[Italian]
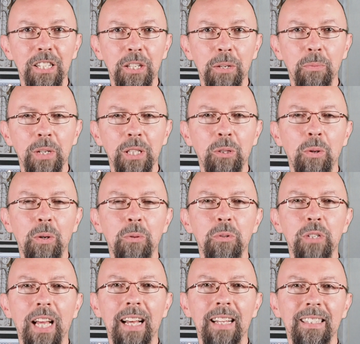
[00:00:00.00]
seguito le
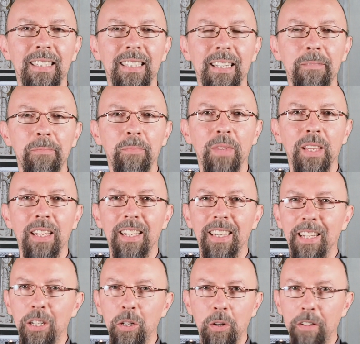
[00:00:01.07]
usanze,
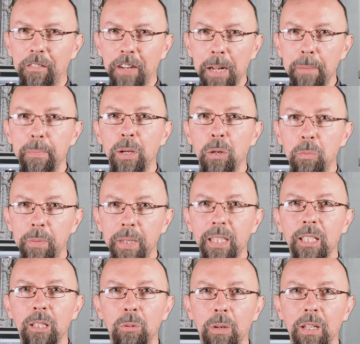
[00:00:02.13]
non avrebbe
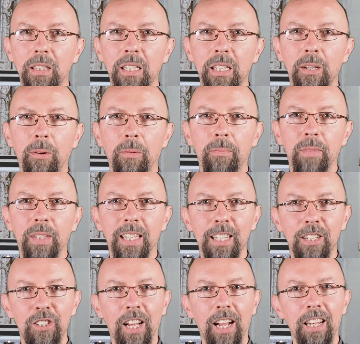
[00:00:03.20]
obbedito a Dio,
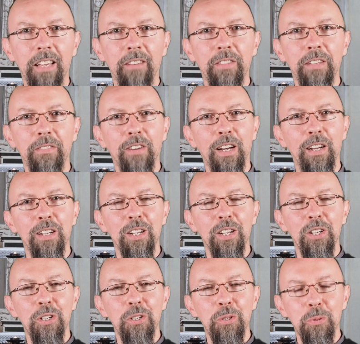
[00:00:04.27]
che già le aveva
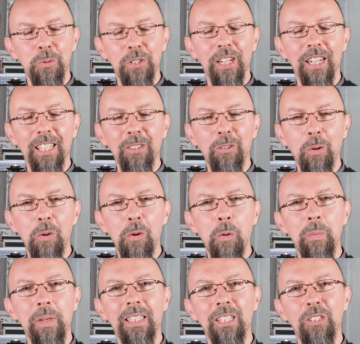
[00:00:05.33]
suggerito il
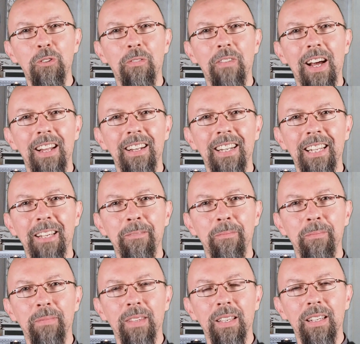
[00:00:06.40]
nome di Giovanni.
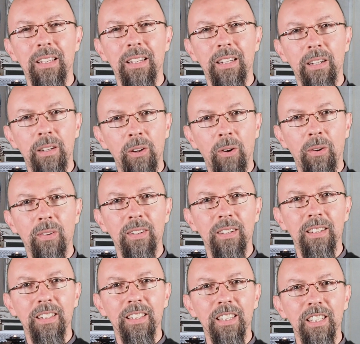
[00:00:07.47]

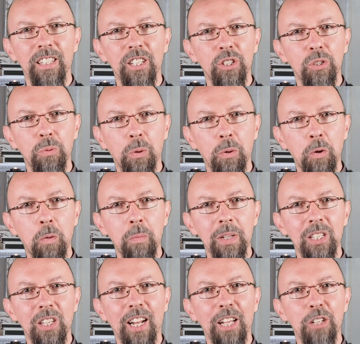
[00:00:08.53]
No, il suo nome
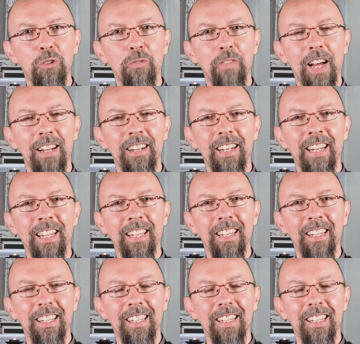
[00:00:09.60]
sarà Giovanni.